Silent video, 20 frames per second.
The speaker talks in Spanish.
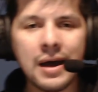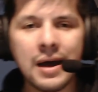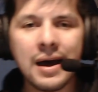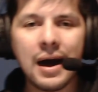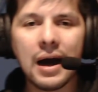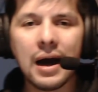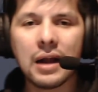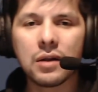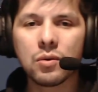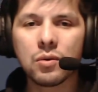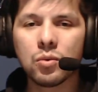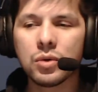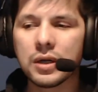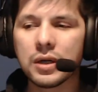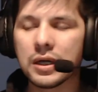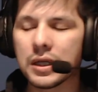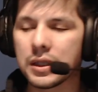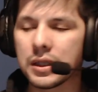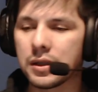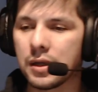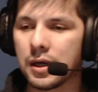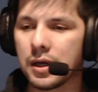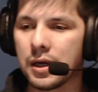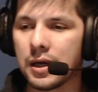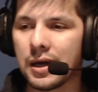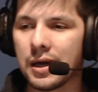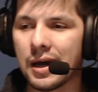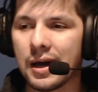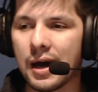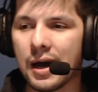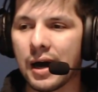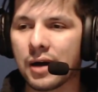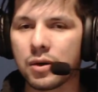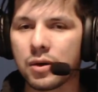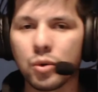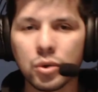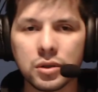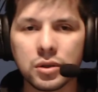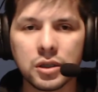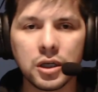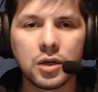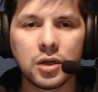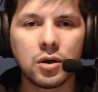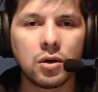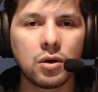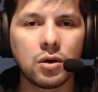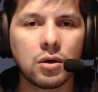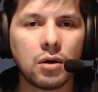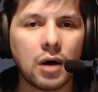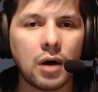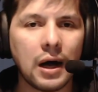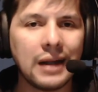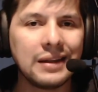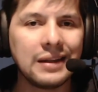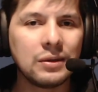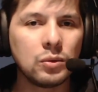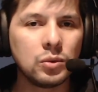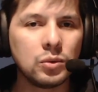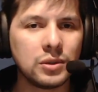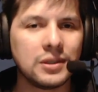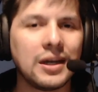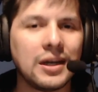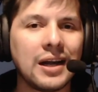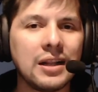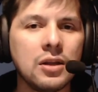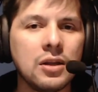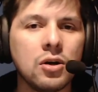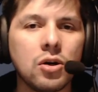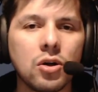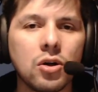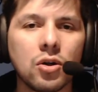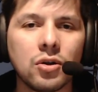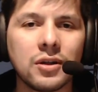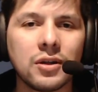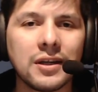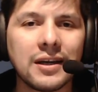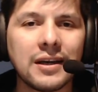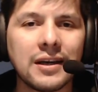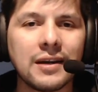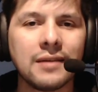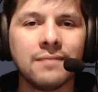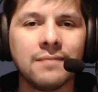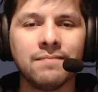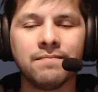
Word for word: algún este acústico, algún algo donde